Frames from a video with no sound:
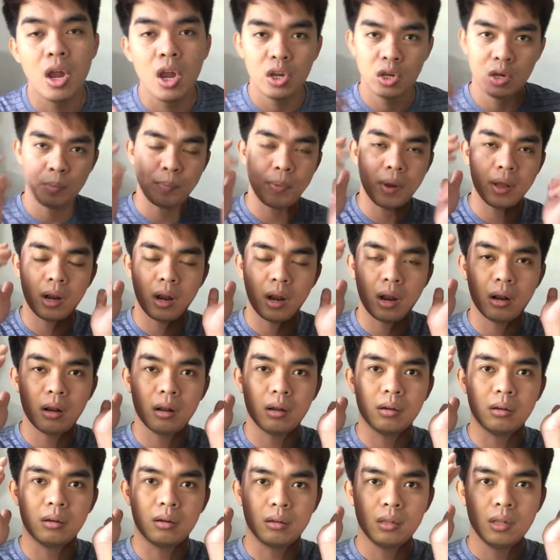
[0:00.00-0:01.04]
Yung parang
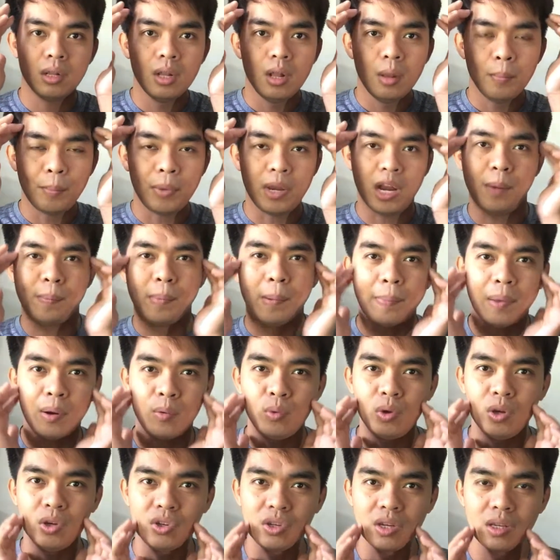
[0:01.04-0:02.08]
uh,
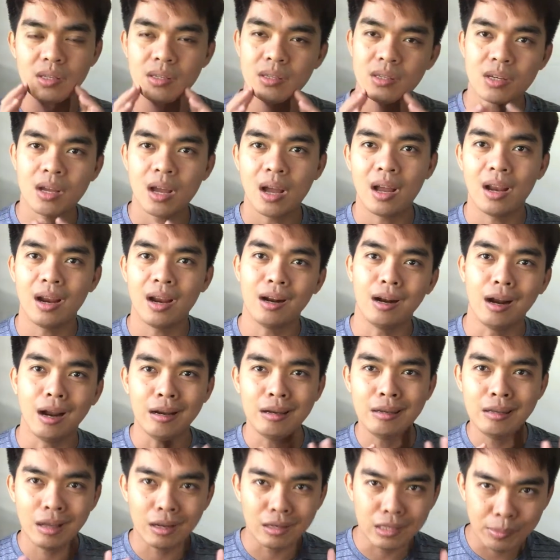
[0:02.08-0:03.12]
pinagpapawisan siya,
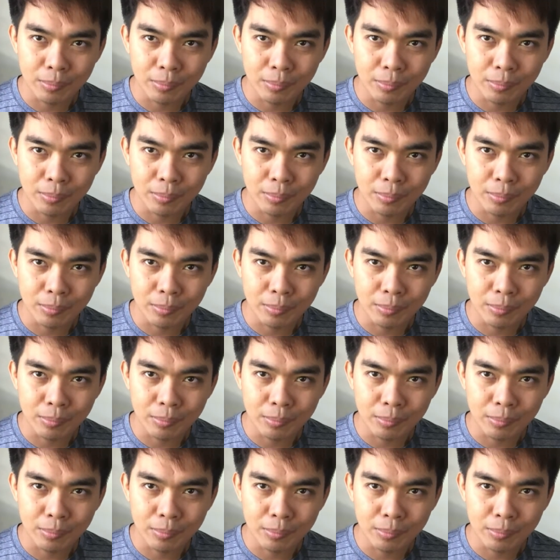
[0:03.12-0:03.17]
ganyan.